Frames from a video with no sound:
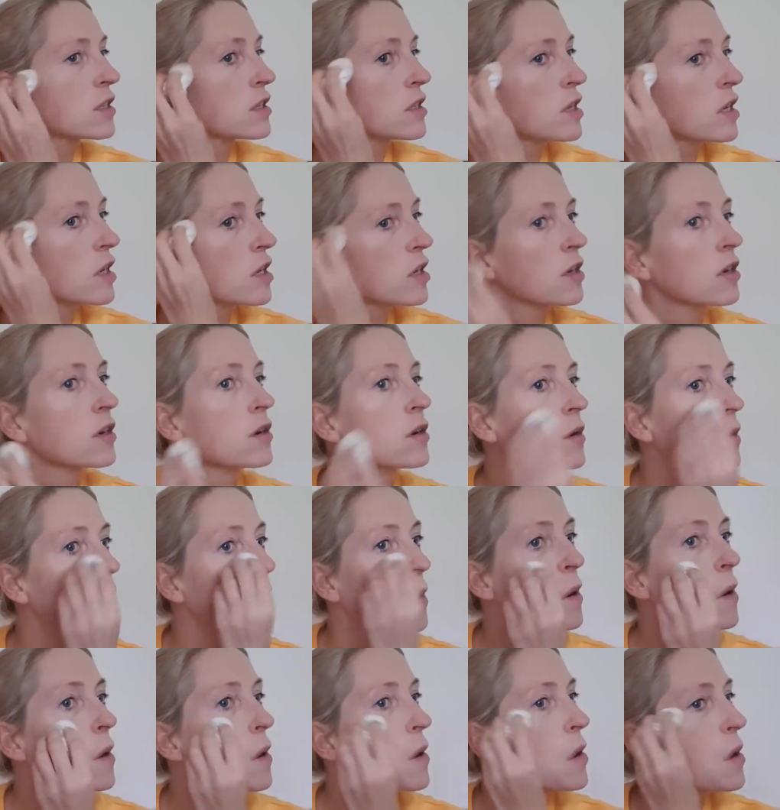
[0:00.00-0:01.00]
jednak.
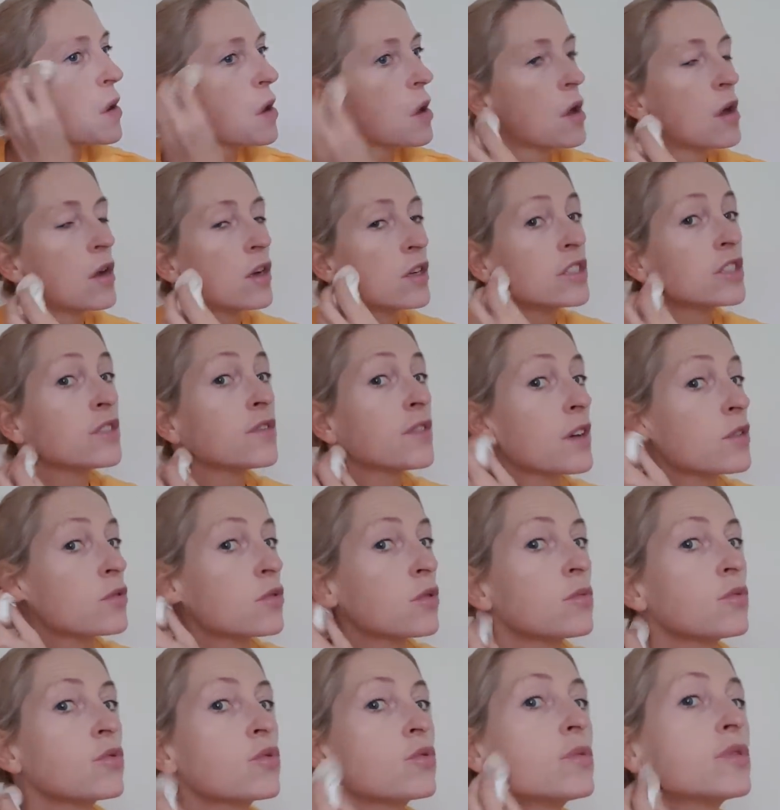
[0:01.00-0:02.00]

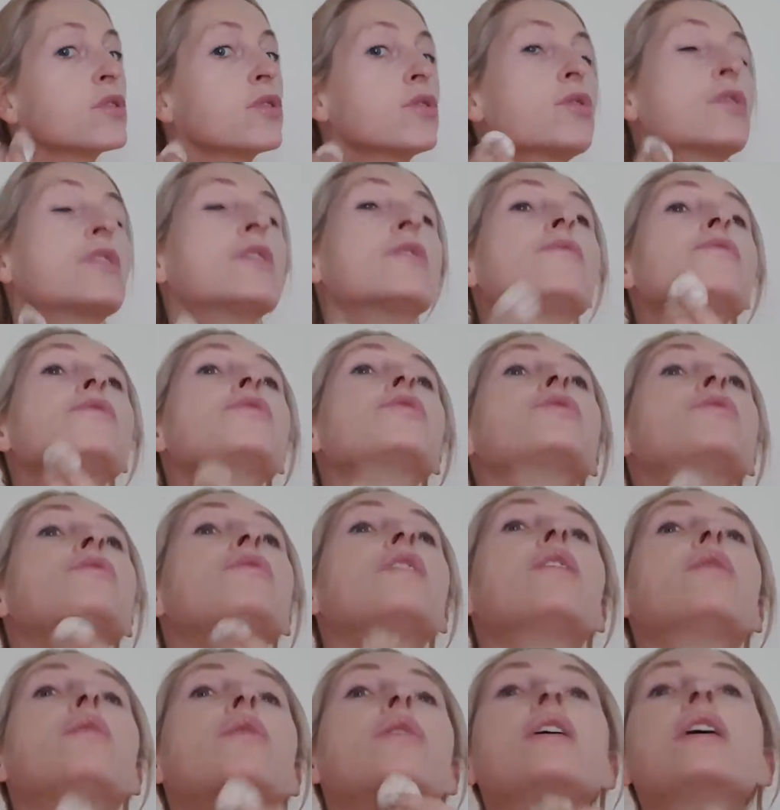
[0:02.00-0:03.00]
Światło mi tu będzie trochę
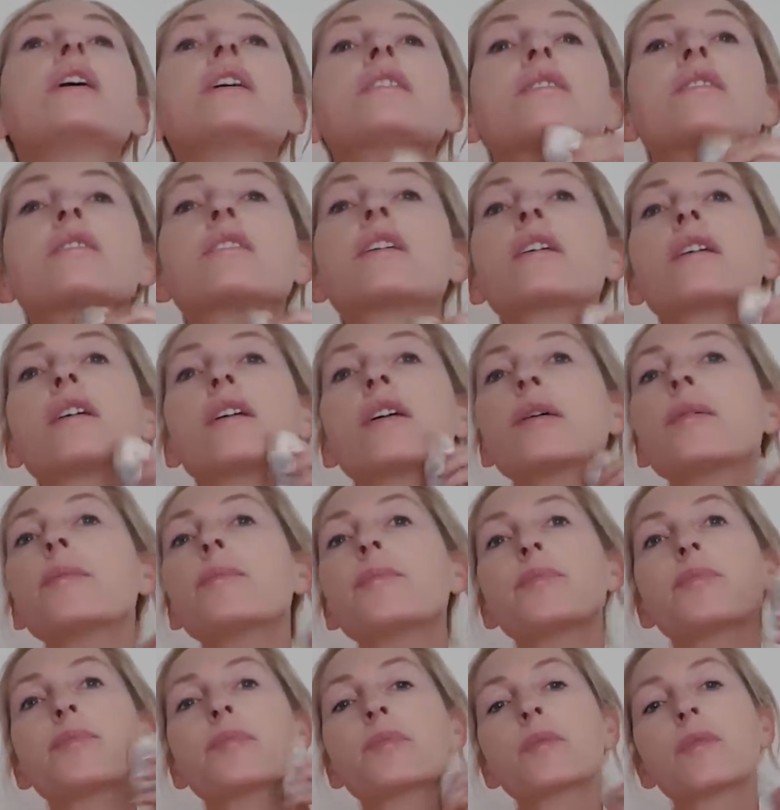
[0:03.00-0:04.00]
fisiowało, a te takie
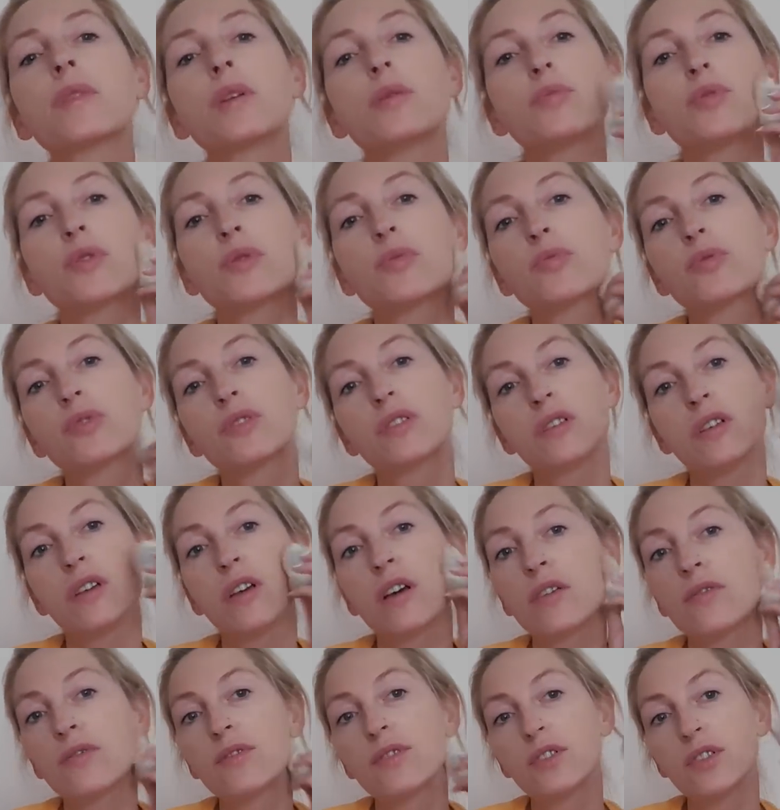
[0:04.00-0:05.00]
mm,
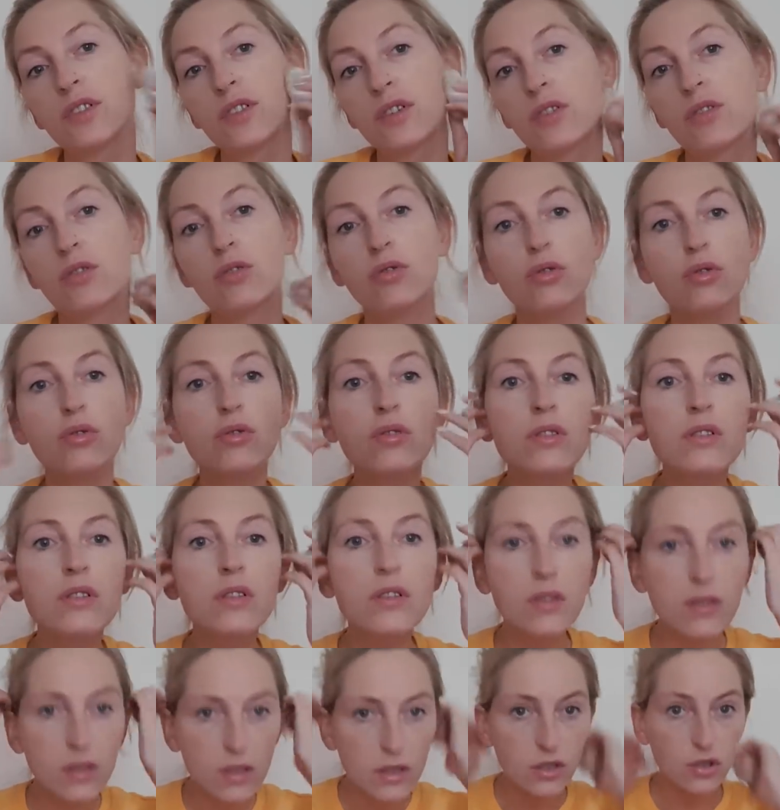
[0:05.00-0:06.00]
przebłyski, jak widzicie, no to
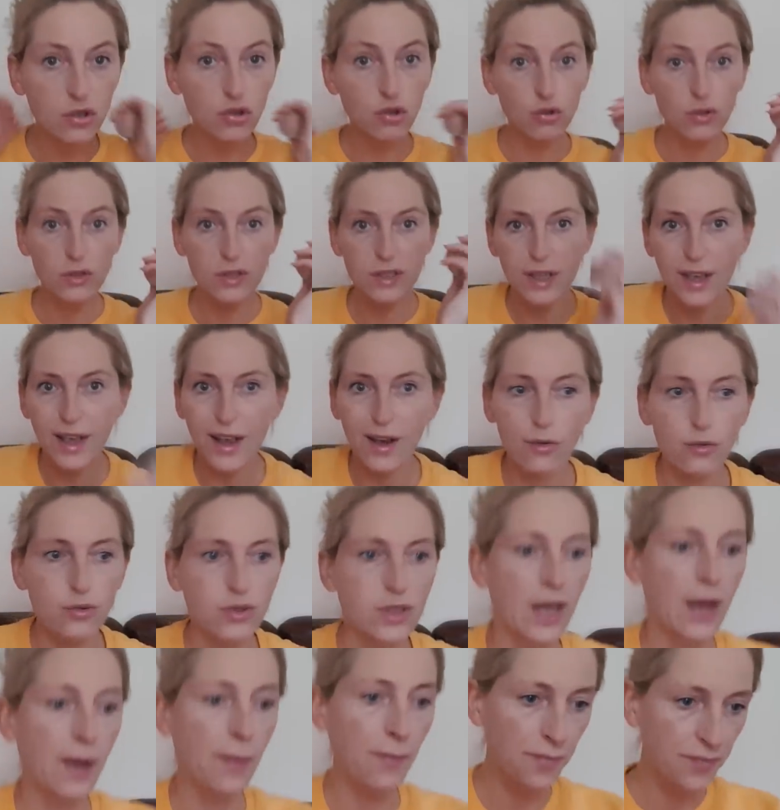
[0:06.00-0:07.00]
niestety jeżdżące
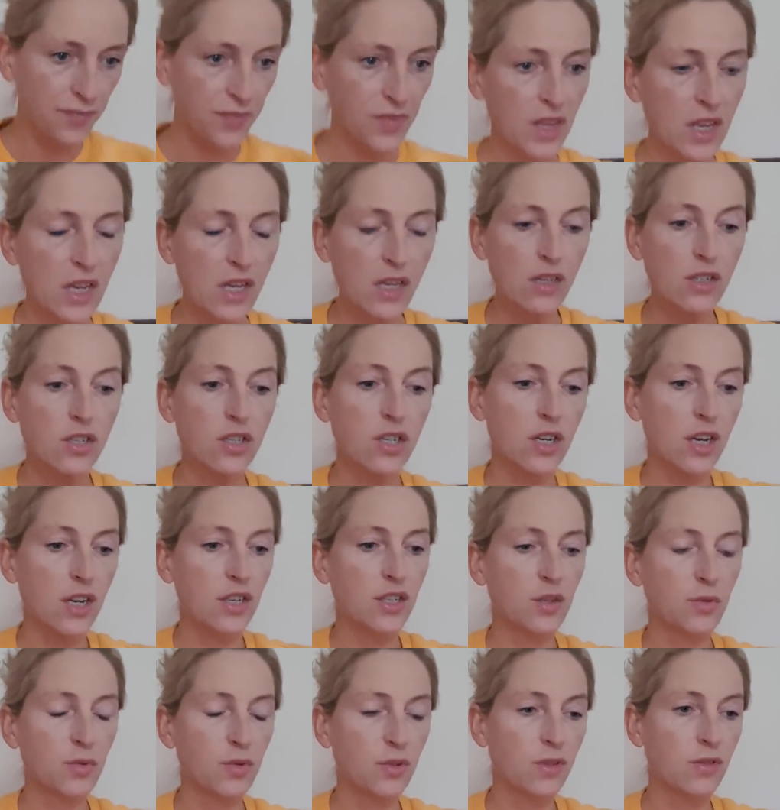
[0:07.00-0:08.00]
auta.
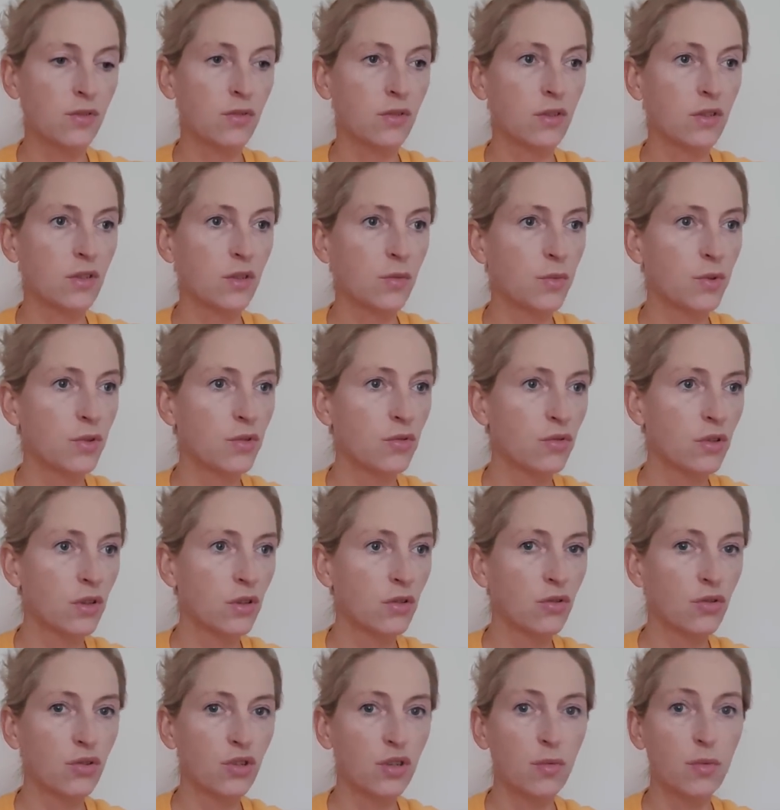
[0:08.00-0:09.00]
Czekajcie, przesunę sobie
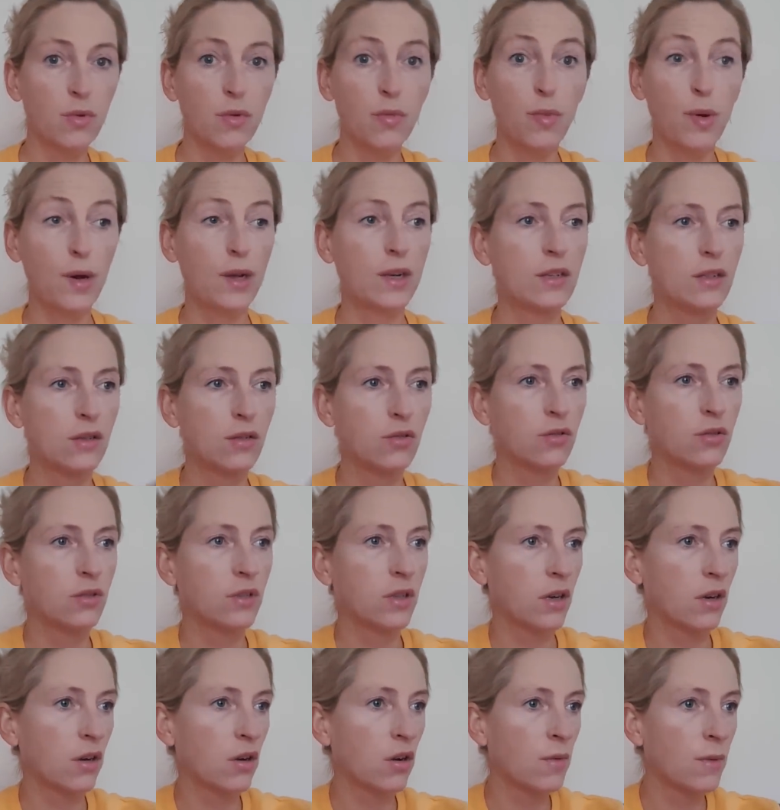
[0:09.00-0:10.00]
tutaj do siebie bardziej
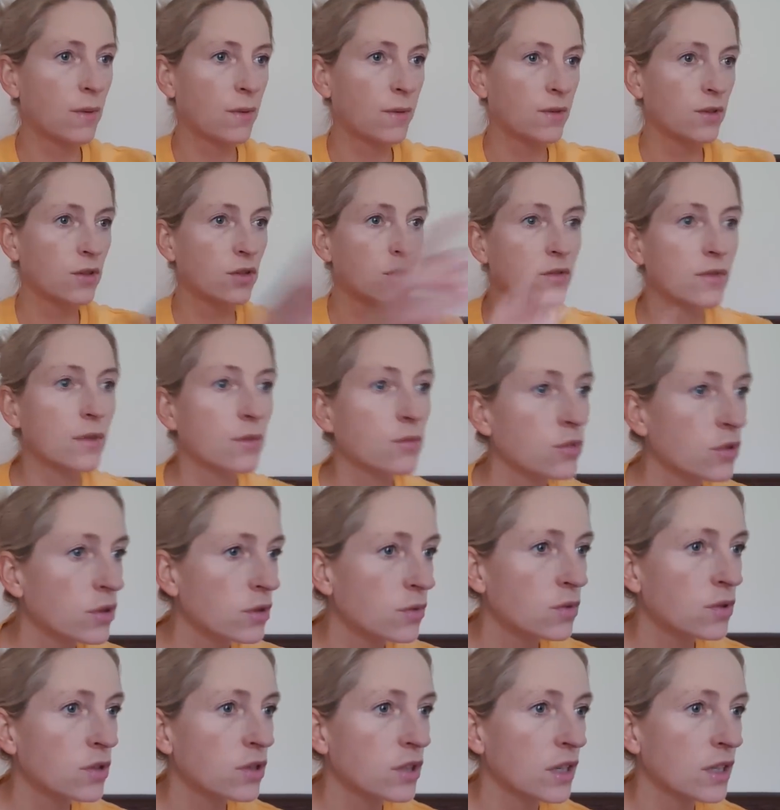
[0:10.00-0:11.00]
lusterką. Mam nadzieję, że Wam to
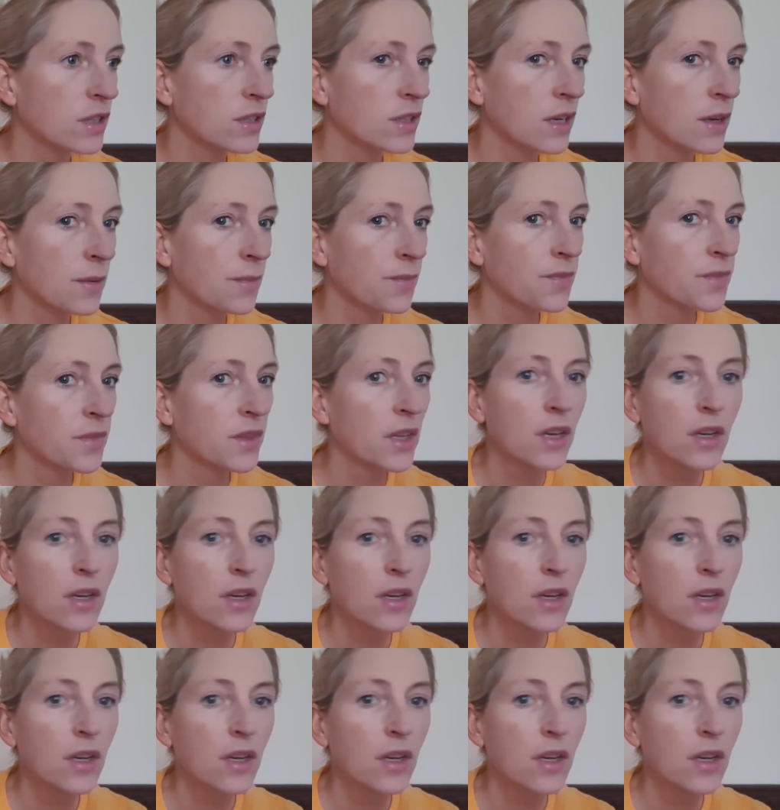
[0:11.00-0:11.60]
nie przeszkadza.